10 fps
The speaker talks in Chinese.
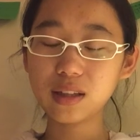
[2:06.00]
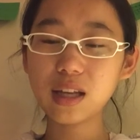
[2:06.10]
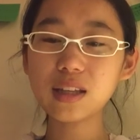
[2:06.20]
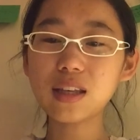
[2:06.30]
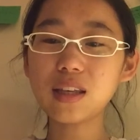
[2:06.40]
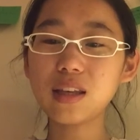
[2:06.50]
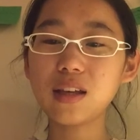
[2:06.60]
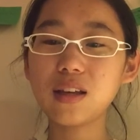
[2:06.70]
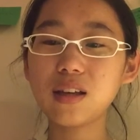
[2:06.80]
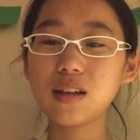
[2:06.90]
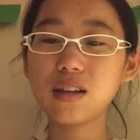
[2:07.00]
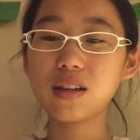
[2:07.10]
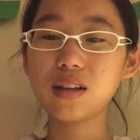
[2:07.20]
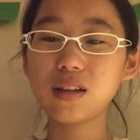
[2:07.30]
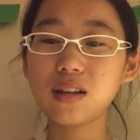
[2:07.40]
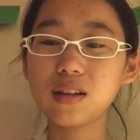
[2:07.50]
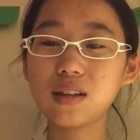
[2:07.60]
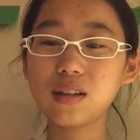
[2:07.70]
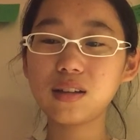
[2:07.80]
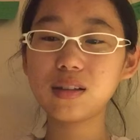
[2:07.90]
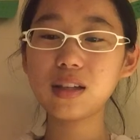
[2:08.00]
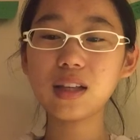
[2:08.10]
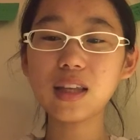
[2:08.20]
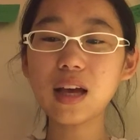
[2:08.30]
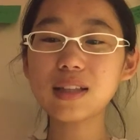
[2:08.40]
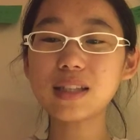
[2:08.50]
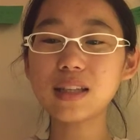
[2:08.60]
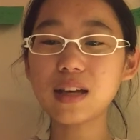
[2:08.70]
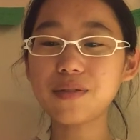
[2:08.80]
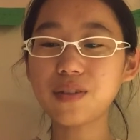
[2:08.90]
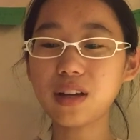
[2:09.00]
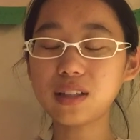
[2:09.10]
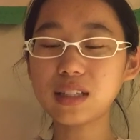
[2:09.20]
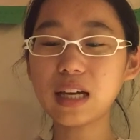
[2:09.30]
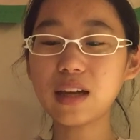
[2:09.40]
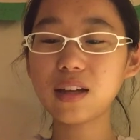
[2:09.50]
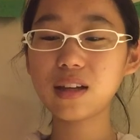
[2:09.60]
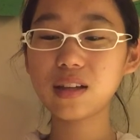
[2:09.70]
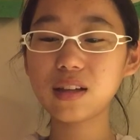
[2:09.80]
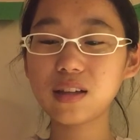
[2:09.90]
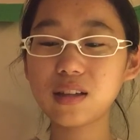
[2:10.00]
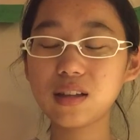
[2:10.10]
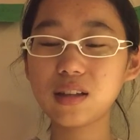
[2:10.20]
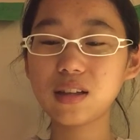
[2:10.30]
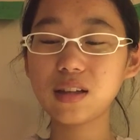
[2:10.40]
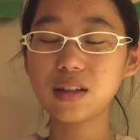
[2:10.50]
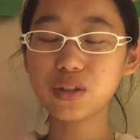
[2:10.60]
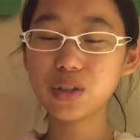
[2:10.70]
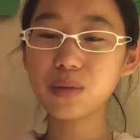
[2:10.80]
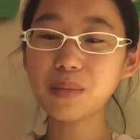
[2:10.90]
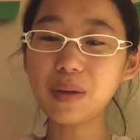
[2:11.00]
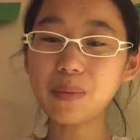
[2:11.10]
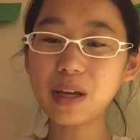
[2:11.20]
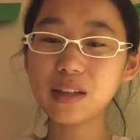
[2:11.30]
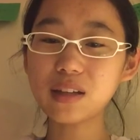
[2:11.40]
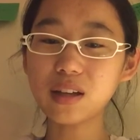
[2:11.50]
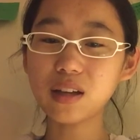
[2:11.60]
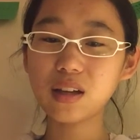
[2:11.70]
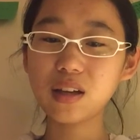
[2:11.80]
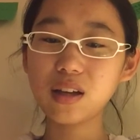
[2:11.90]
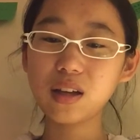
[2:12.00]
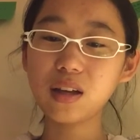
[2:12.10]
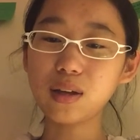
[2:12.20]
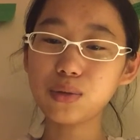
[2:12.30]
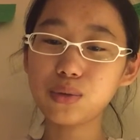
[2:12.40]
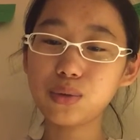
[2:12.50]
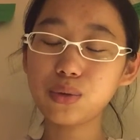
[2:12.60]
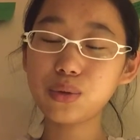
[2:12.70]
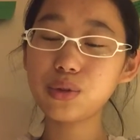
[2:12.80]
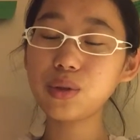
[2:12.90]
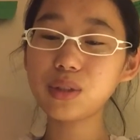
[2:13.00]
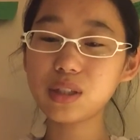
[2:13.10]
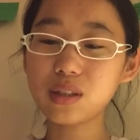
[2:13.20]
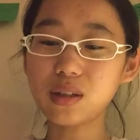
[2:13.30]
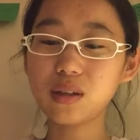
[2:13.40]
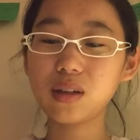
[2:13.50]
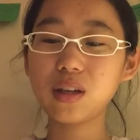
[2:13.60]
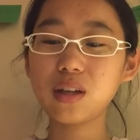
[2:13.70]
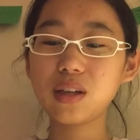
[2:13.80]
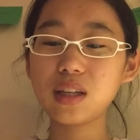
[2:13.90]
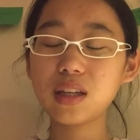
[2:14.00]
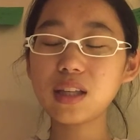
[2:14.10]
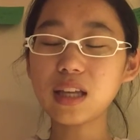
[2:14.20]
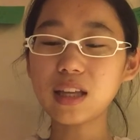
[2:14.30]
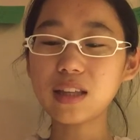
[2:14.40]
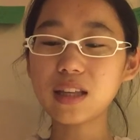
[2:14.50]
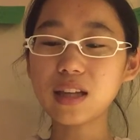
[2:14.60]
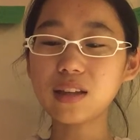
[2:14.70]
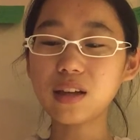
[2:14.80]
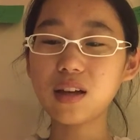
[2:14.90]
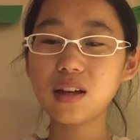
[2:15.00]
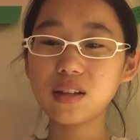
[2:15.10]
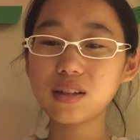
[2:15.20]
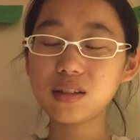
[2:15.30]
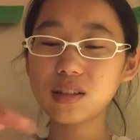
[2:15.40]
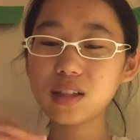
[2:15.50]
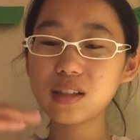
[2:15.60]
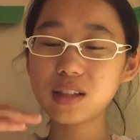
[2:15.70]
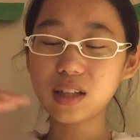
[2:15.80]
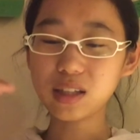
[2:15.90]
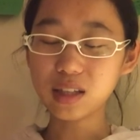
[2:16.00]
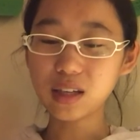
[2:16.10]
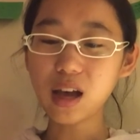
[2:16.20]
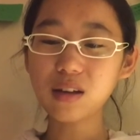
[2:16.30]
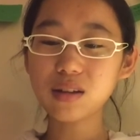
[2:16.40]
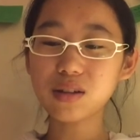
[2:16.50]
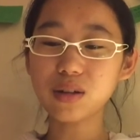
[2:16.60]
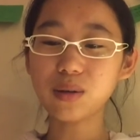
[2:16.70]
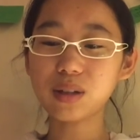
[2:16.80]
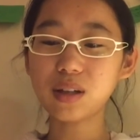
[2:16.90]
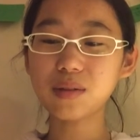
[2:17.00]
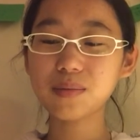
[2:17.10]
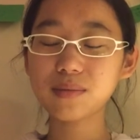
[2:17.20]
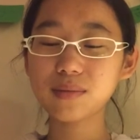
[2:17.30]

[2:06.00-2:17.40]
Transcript: 那你，那你要怎样放下？你只有慢慢的，啊，去修行，一点一点的境界提高的时候呢，